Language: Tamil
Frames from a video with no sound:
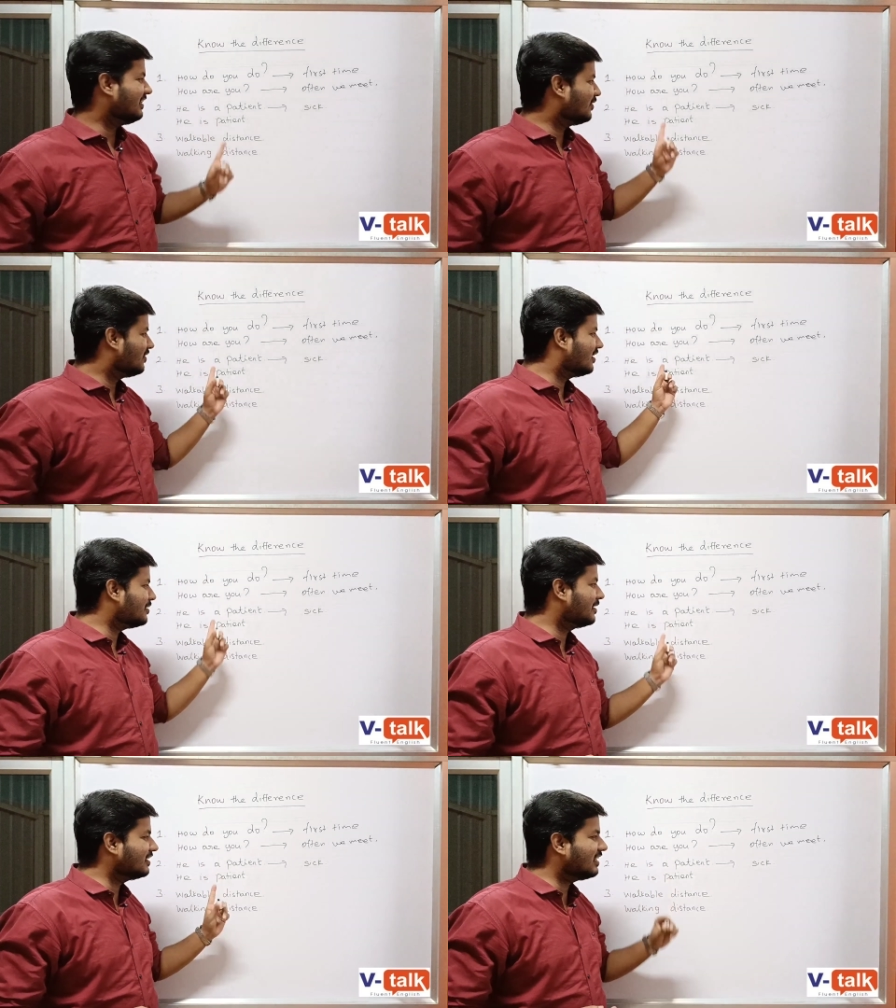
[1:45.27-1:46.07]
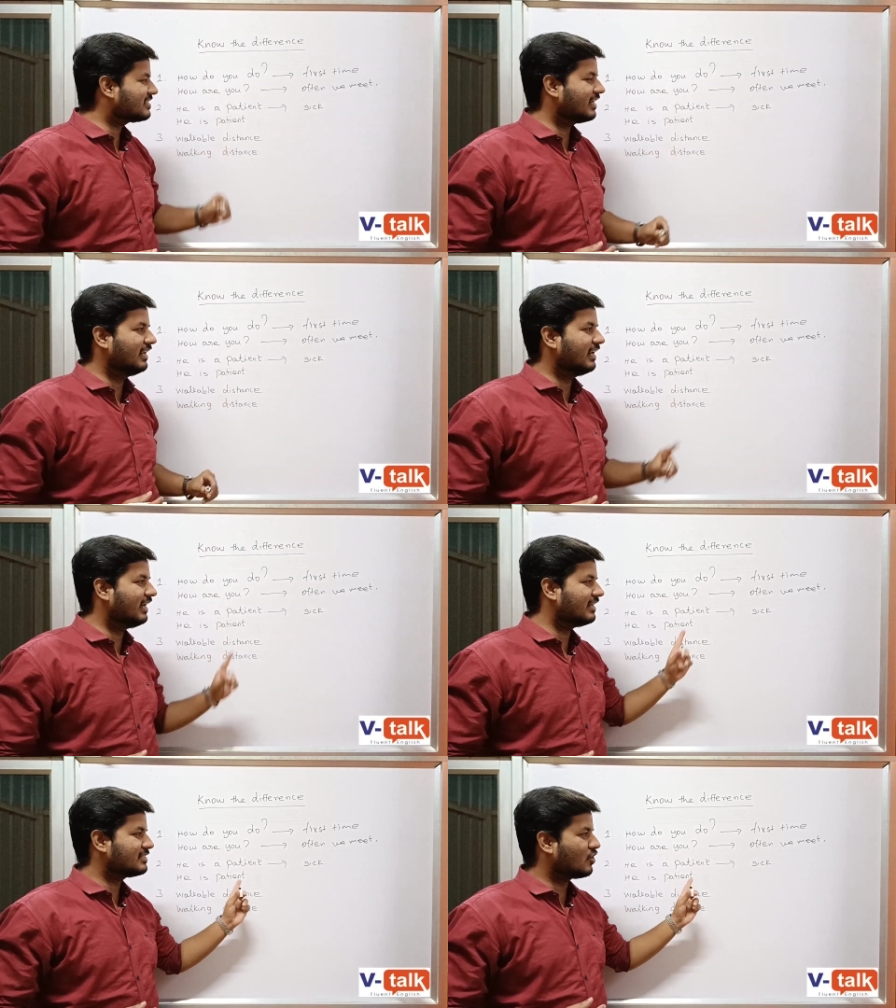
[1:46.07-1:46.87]
இந்த அ மட்டும்தான் சார்
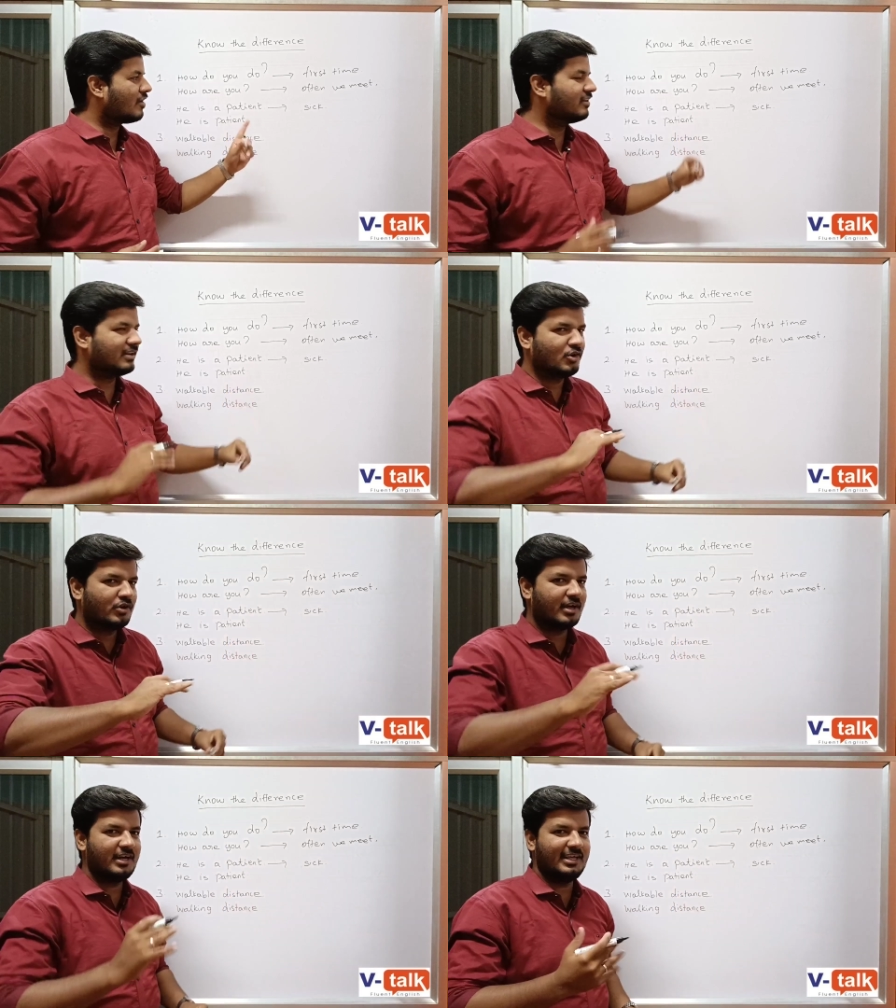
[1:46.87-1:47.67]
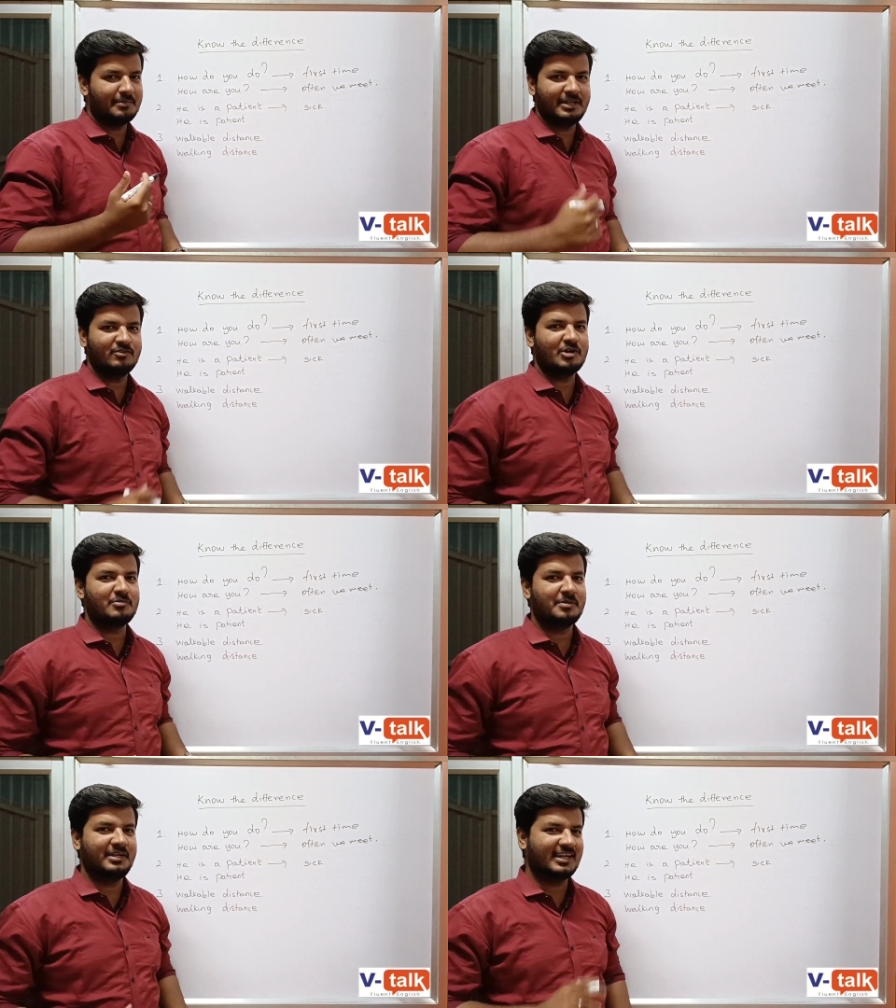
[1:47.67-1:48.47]
இல்லை ஸோ அவர் நோயாளி அப்படின்னு
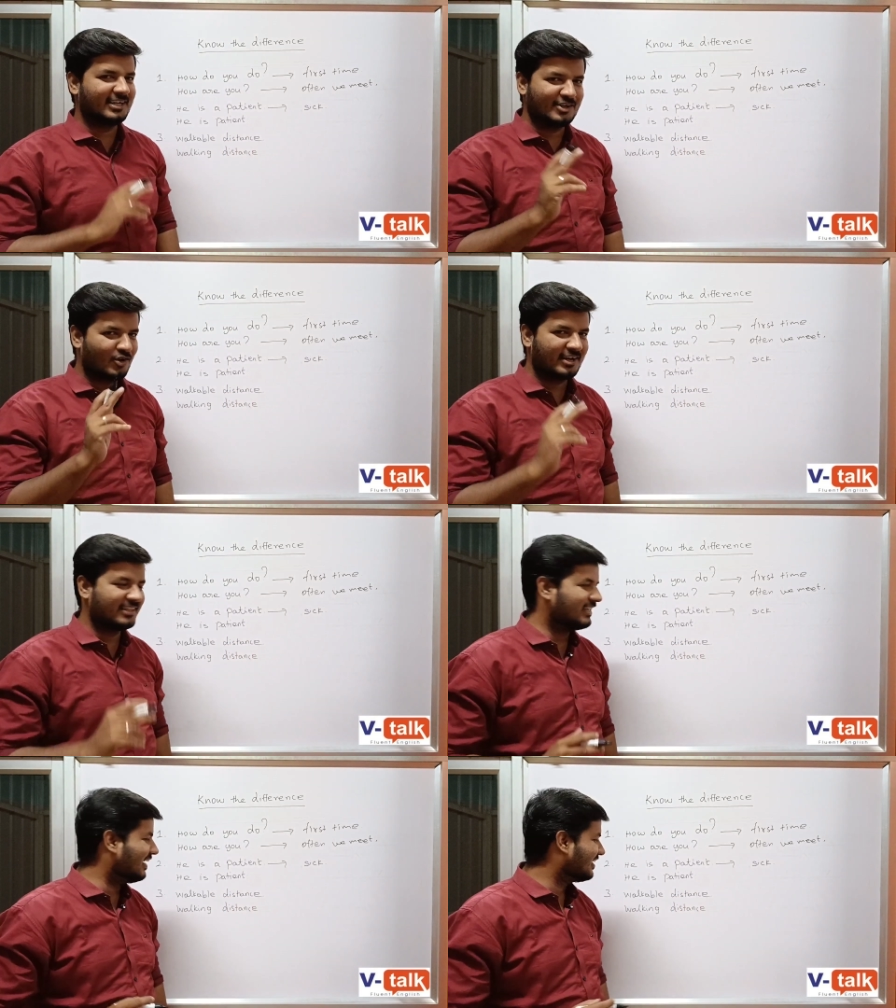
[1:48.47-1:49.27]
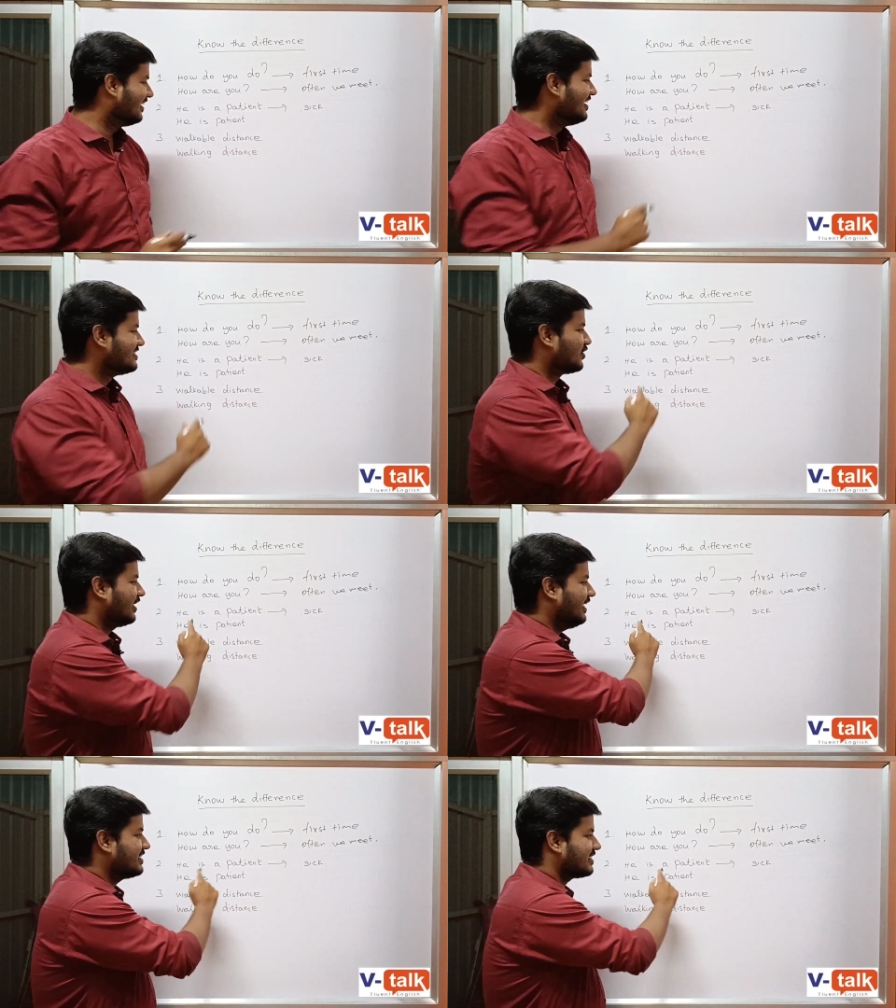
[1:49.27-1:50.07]
வருமா அப்படின்னு கேட்டால் நாட் லைக் தட் ஸோ
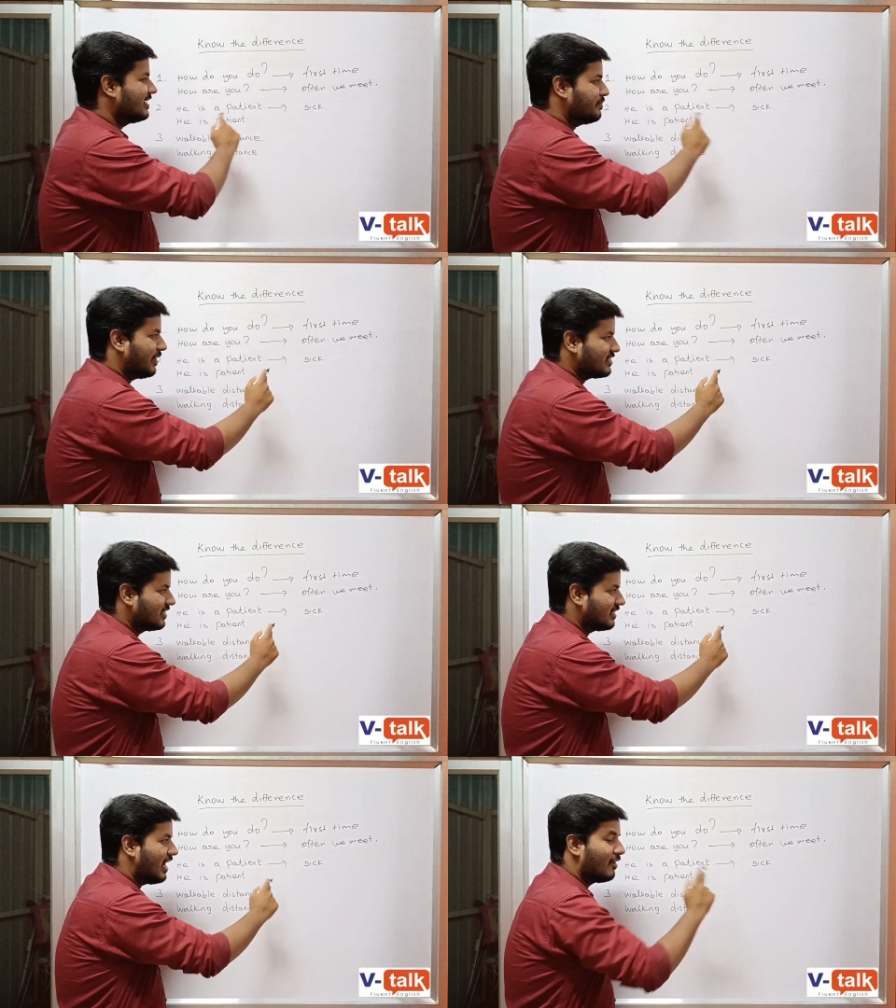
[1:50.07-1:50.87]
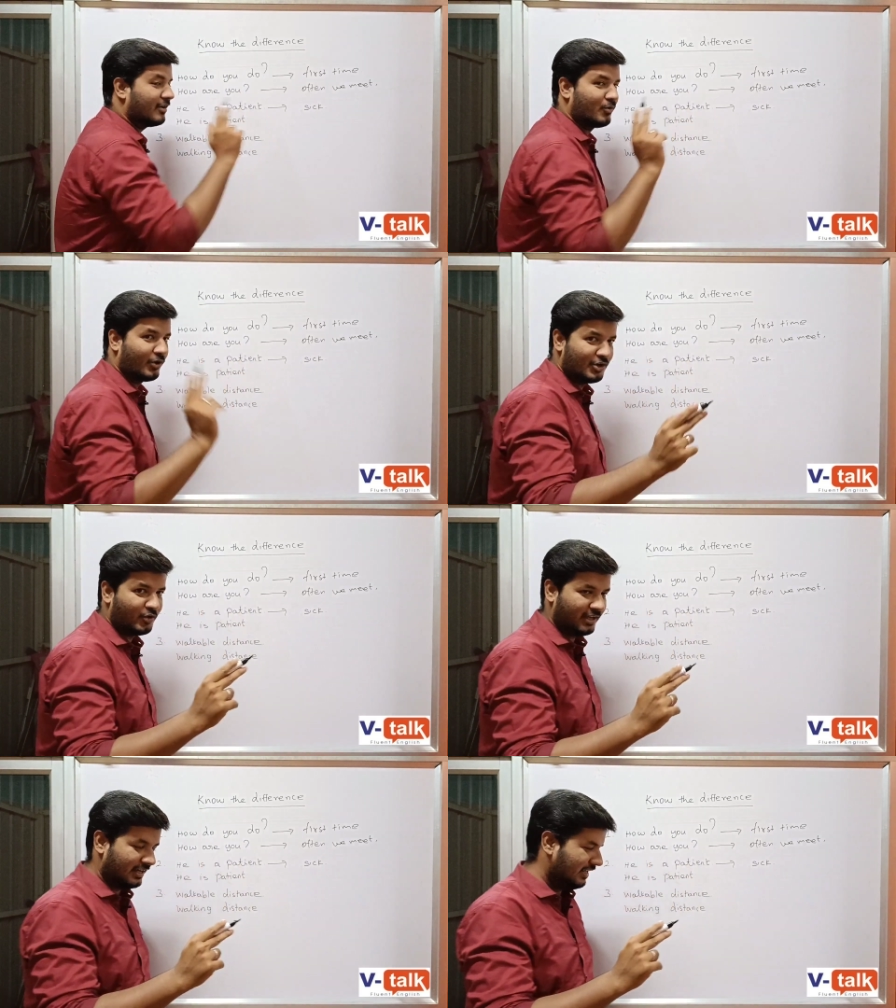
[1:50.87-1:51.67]
ஹீ இஸ் அ பேஷண்ட்னா அவர் ஒரு
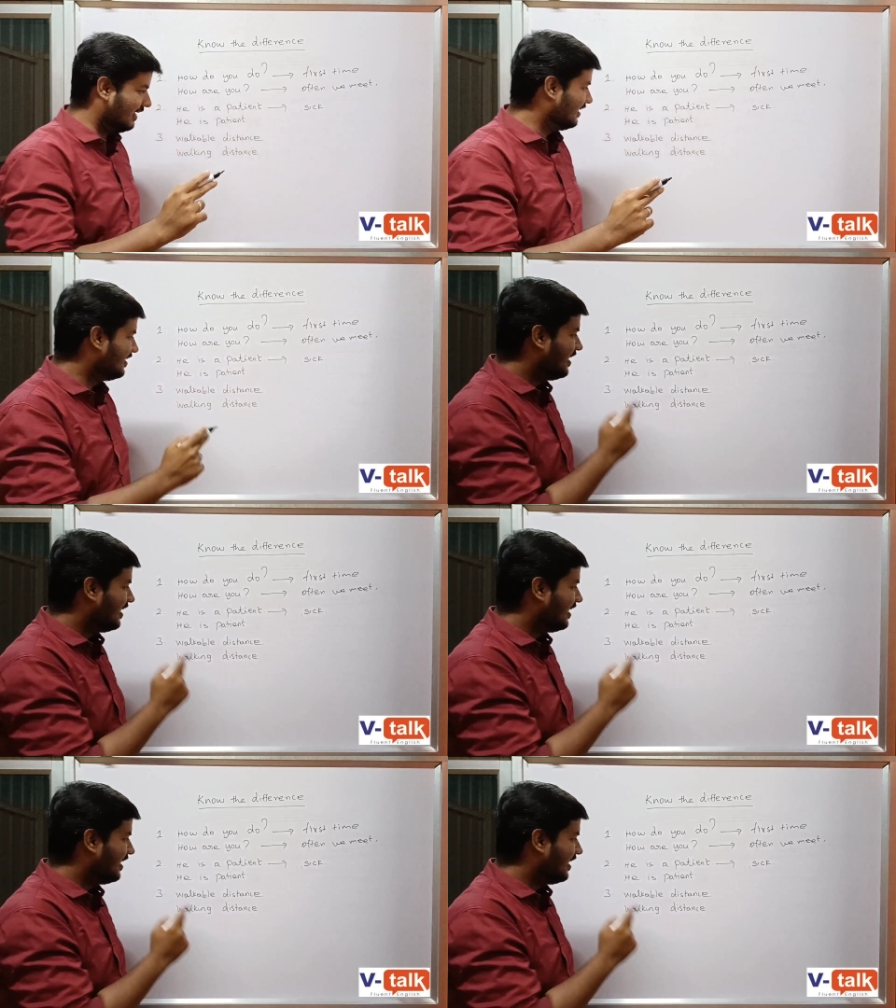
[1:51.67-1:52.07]
நோயாளி